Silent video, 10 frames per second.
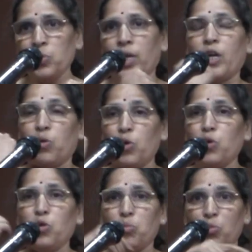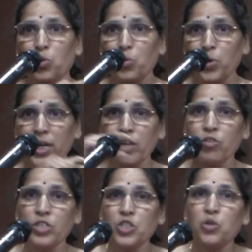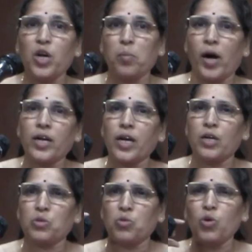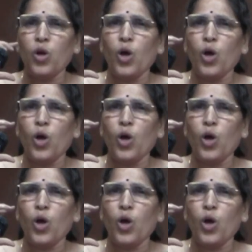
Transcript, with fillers: తన కొడుకును ముగ్గురిని గురించి కూడా మాట్లాడుతూ